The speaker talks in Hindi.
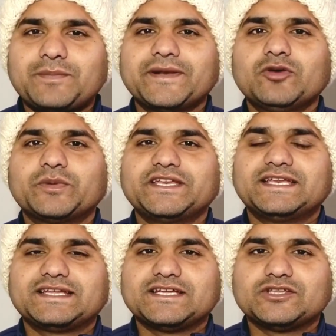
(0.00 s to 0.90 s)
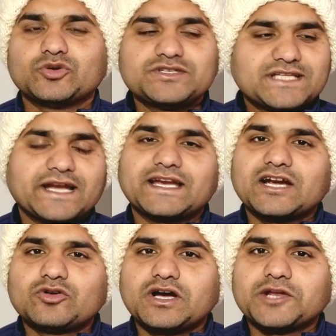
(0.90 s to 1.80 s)
अपने ओपिनियन की तो इस क्रेडिट
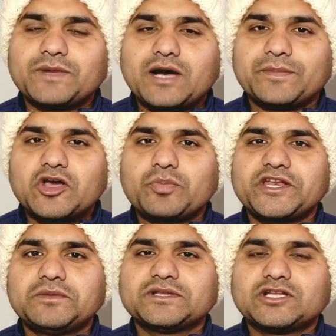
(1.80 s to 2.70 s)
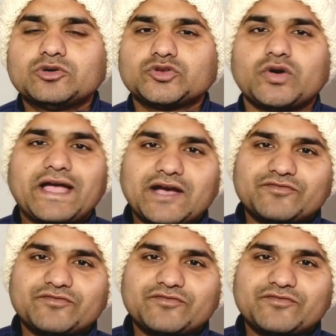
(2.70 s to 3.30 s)
कार्ड को अगर मैं अपना ओपिनियन बताऊं तो